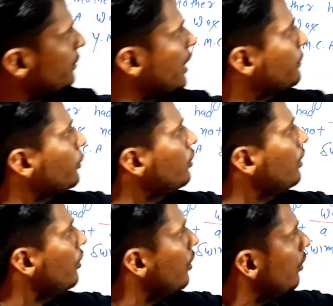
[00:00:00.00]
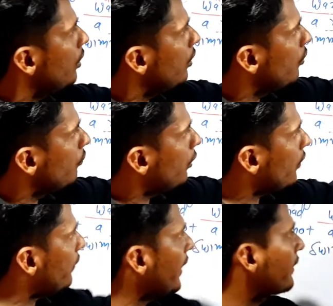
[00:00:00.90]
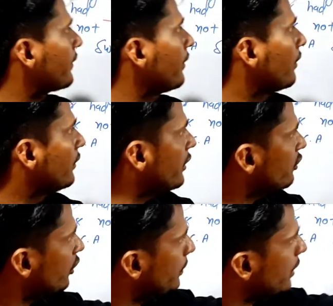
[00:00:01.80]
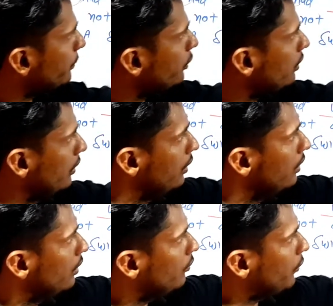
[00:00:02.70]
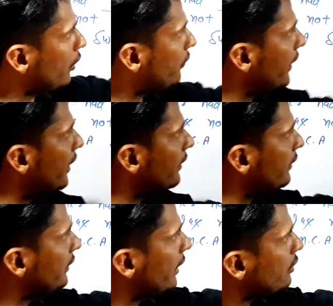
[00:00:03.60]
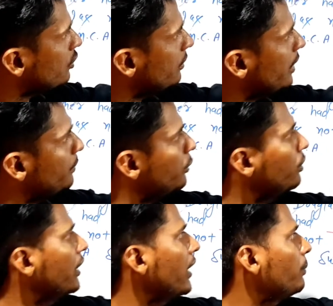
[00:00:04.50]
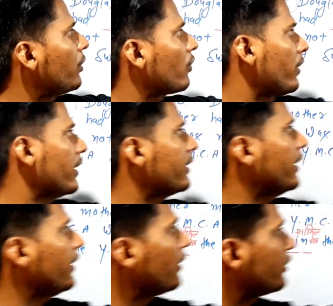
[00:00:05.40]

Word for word: स्विमिंग पूल परफेक्ट दिस स्विमिंग पूल परफेक्ट यह जो स्विमिंग पूल है परफेक्ट है